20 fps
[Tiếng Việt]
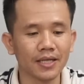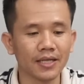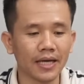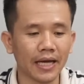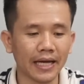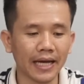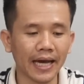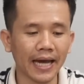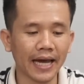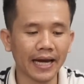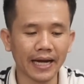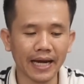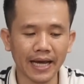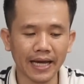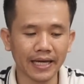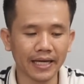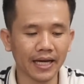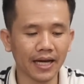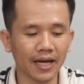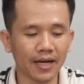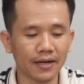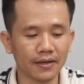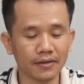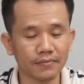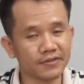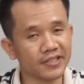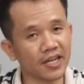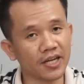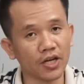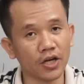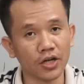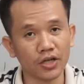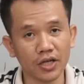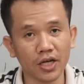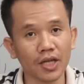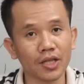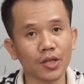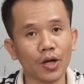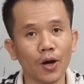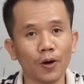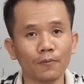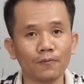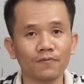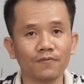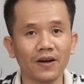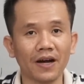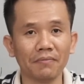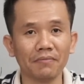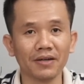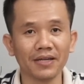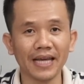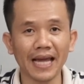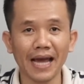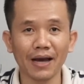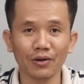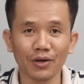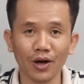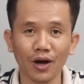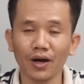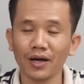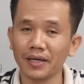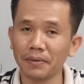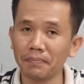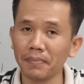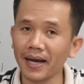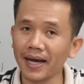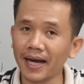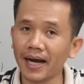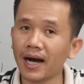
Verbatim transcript: Thì cái hàng này á chất lượng rất là tốt và mức giá của nó thì mắc